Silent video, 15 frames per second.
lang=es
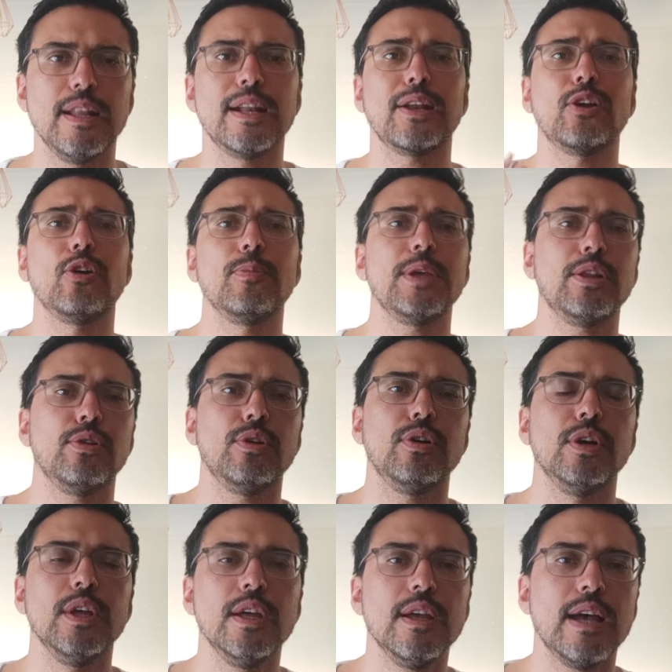Les
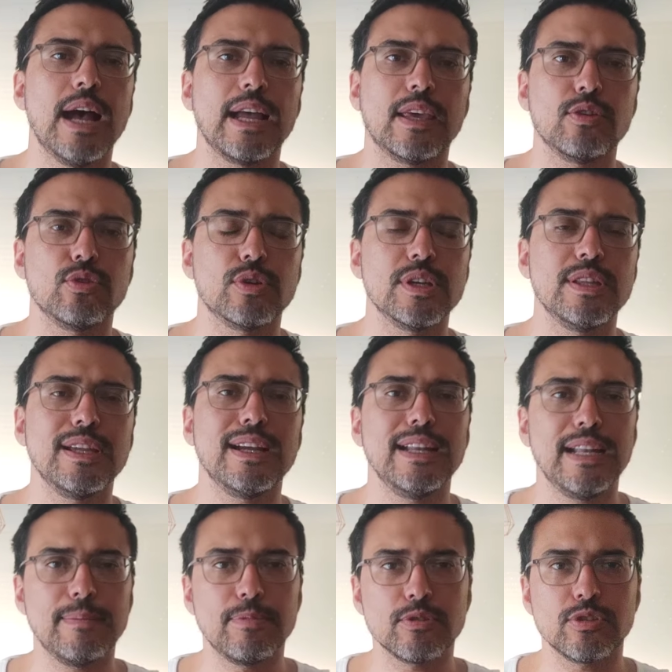recomiendo a aquellos que
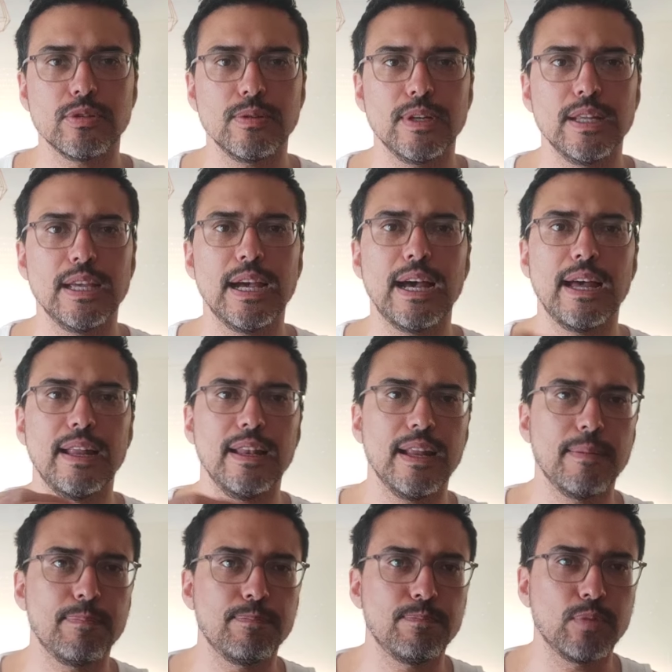tengan la posibilidad,
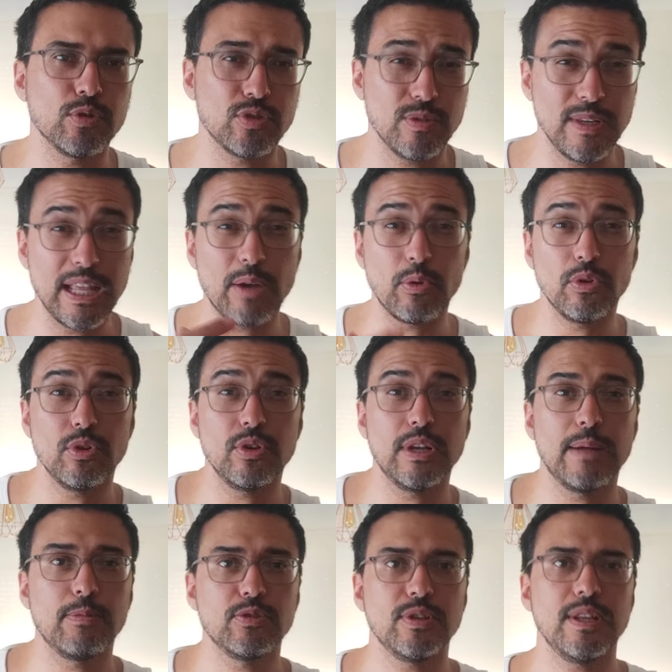la posibilidad, cuando digo
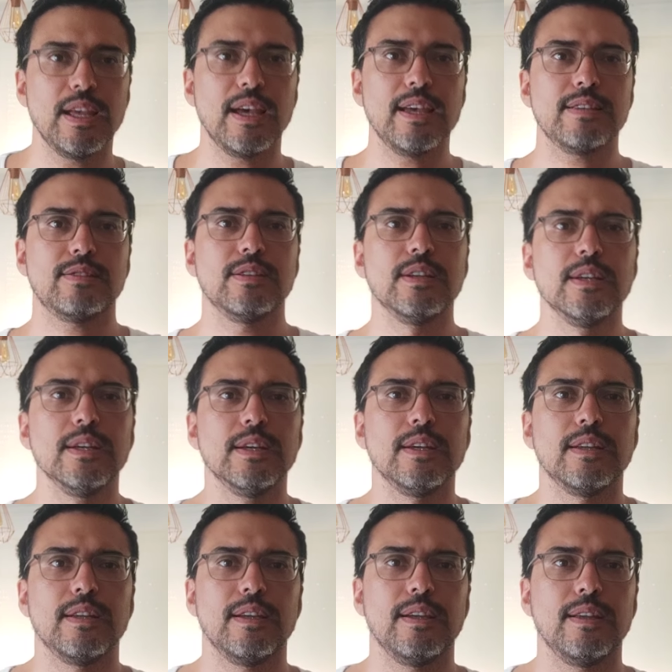la posibilidad es
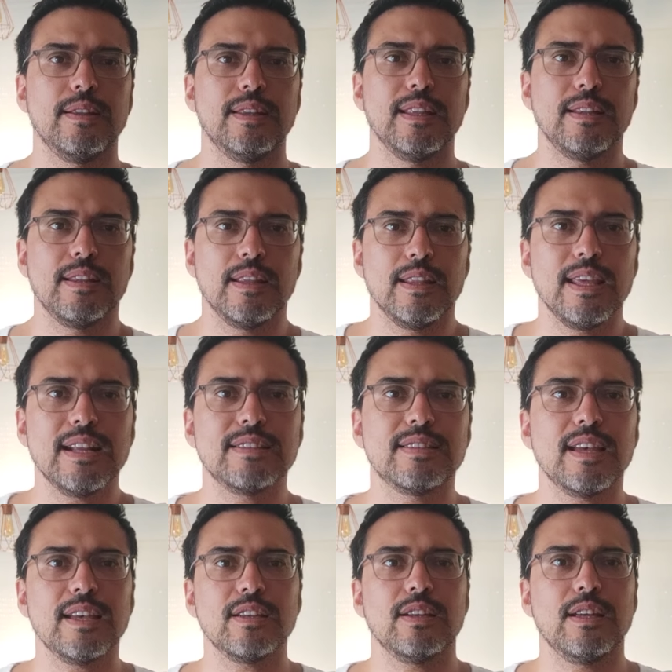eh, de,
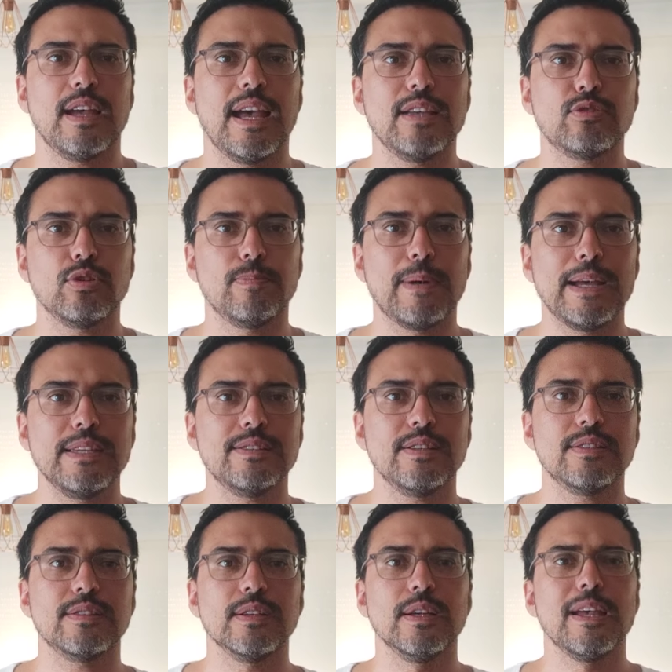irse eh, a, esos
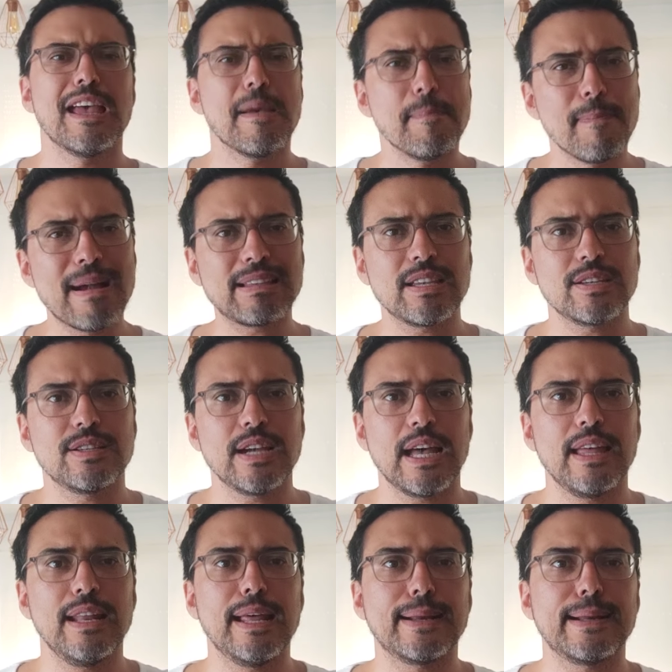países, más
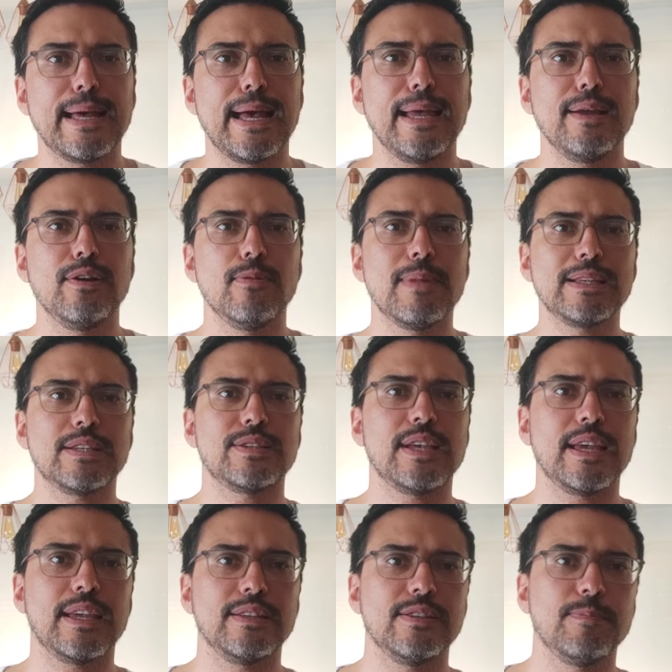allá del arraigo, más
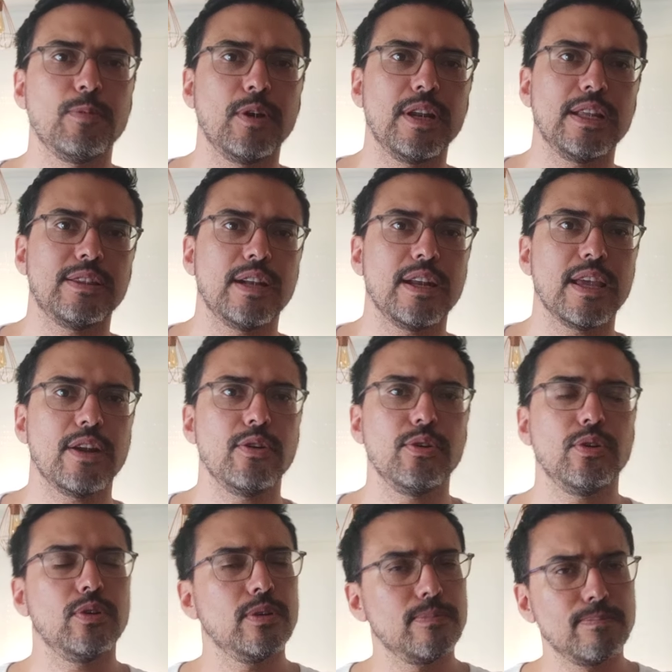allá de que se pueden extrañar o
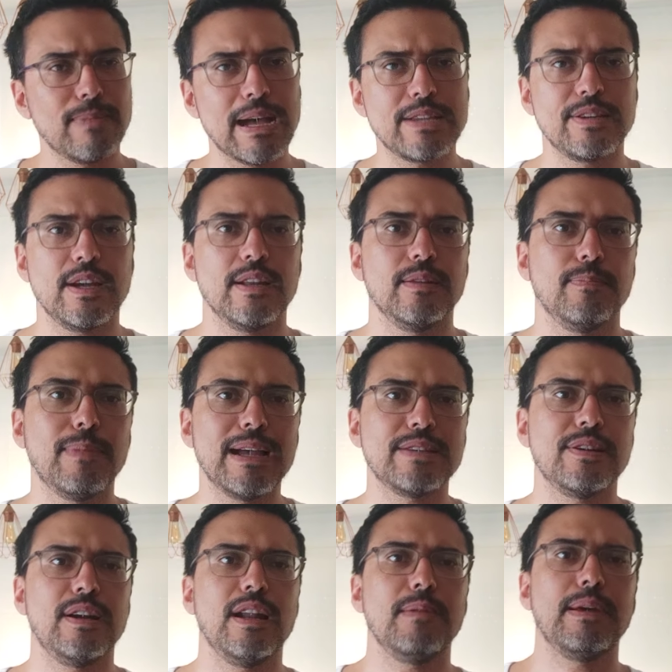no, vayan,
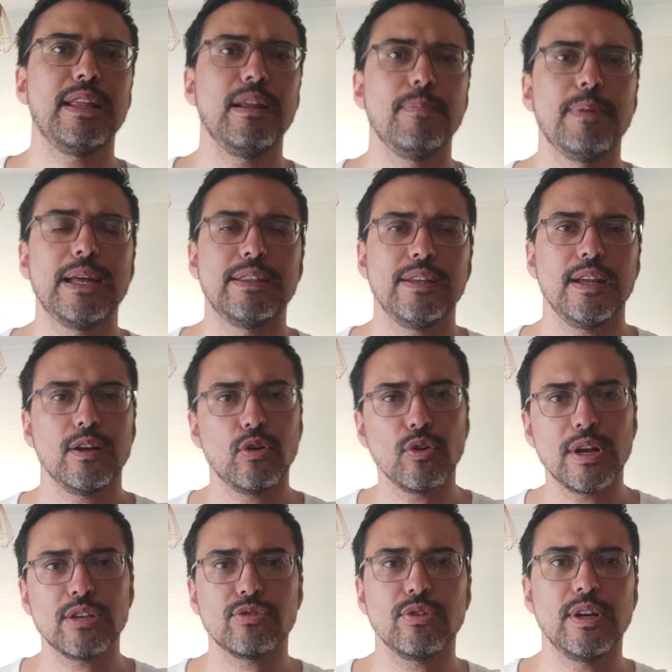vayan a la madre patria
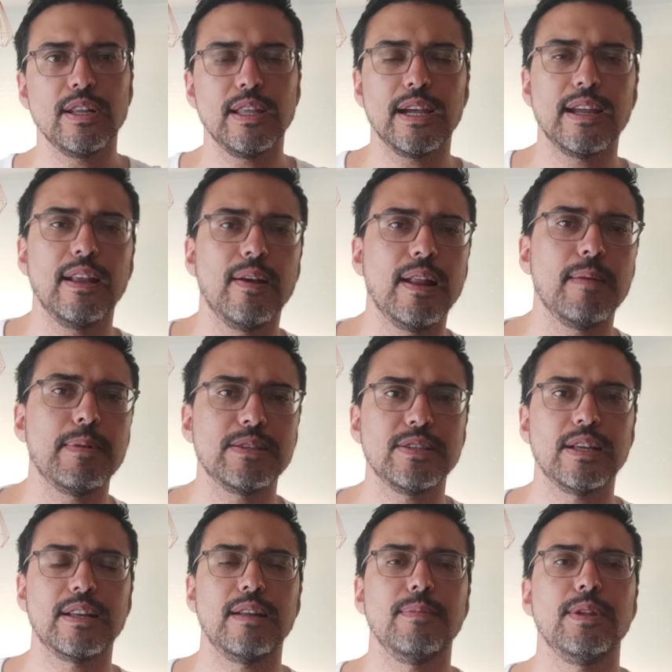con nacionalidad que la van a
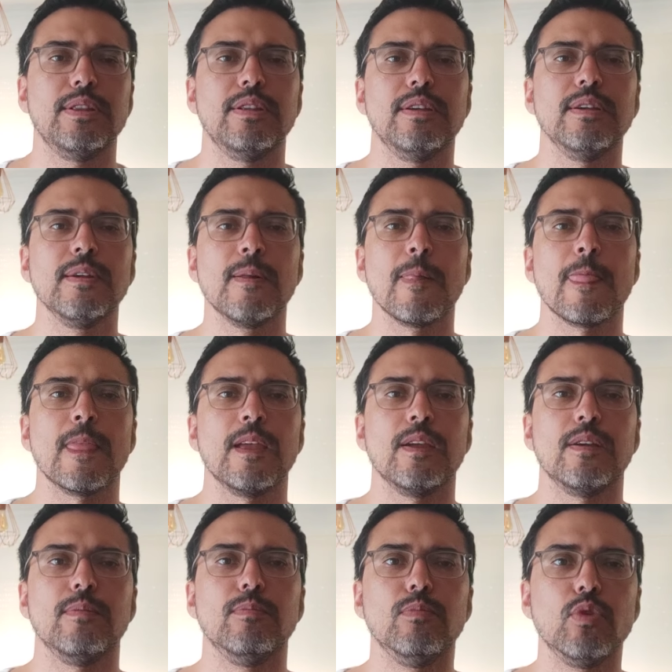pasar realmente
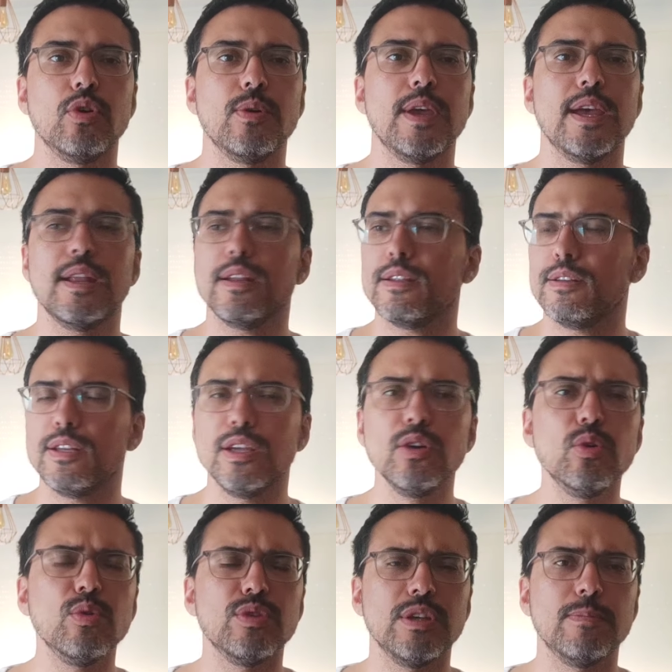muy bien,
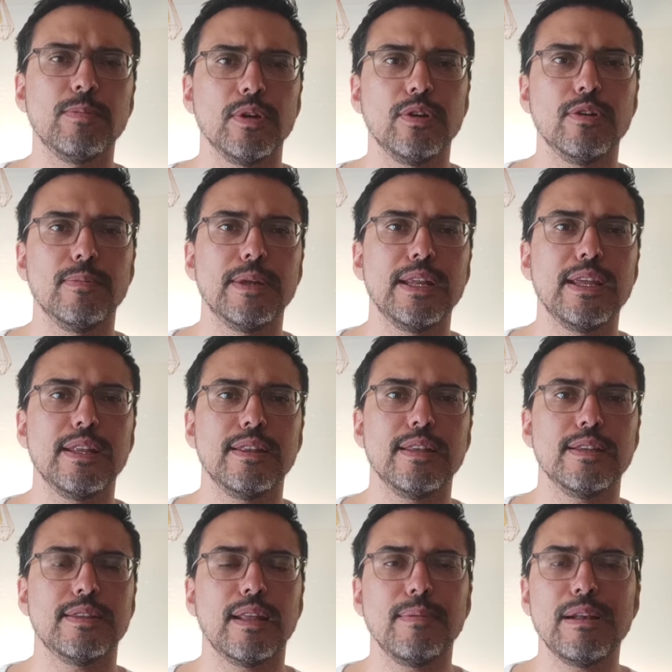ningún tipo de
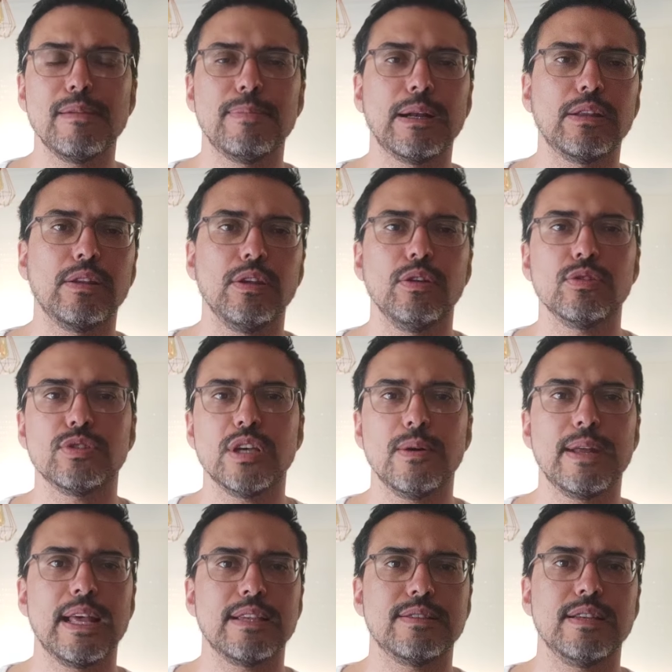inconvenientes, termina el partido, se
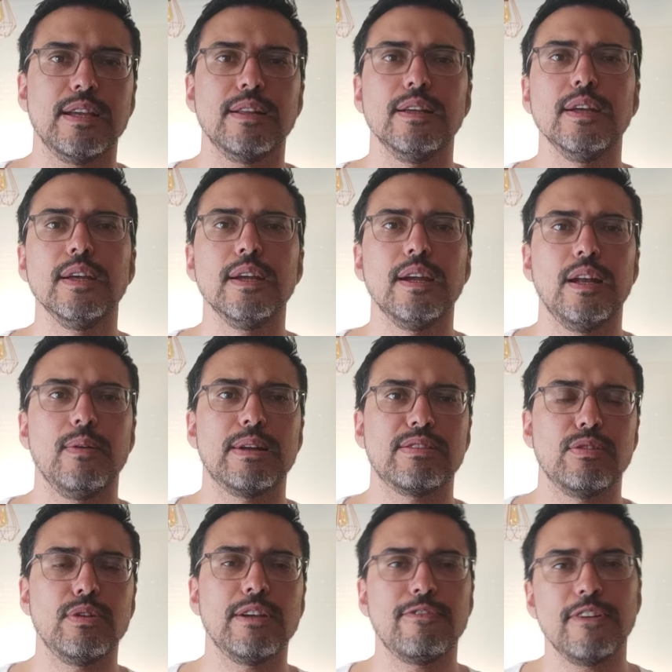abrazan, el
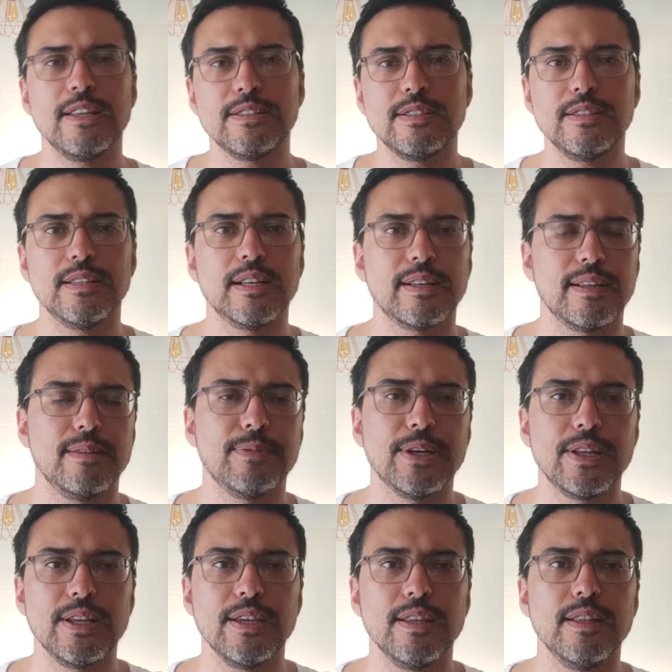Barcelona felicita al Real
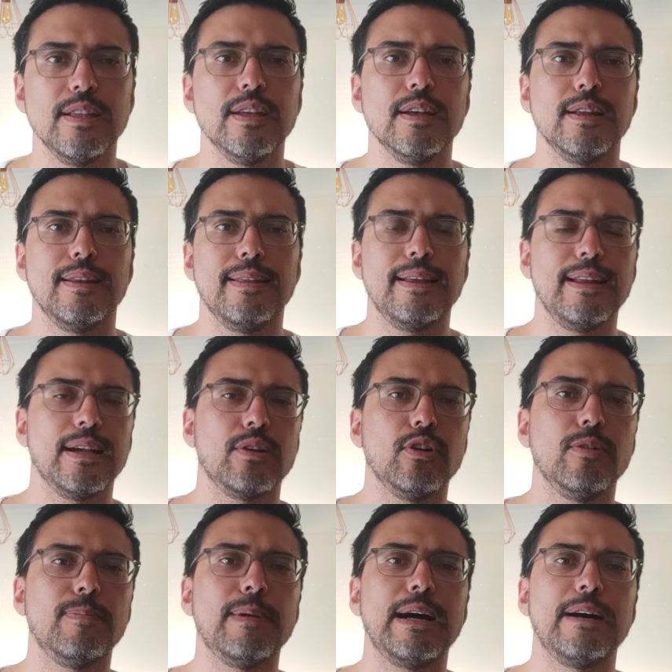Madrid, le dan la
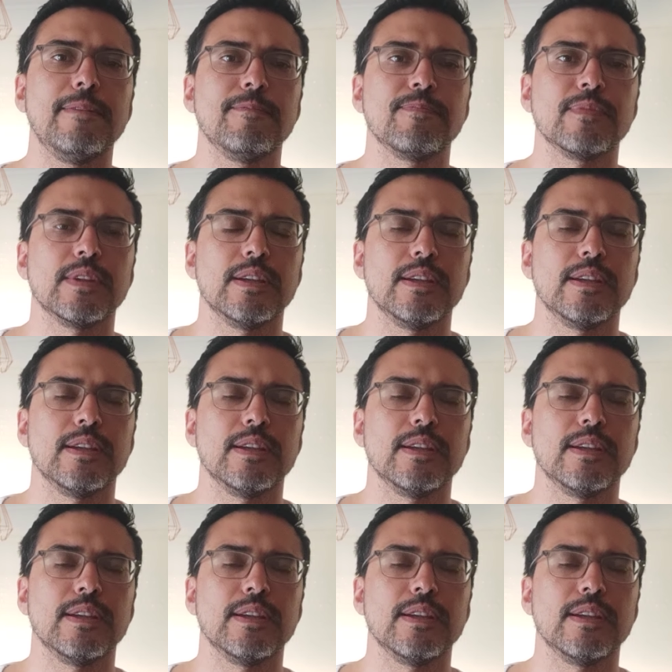copa,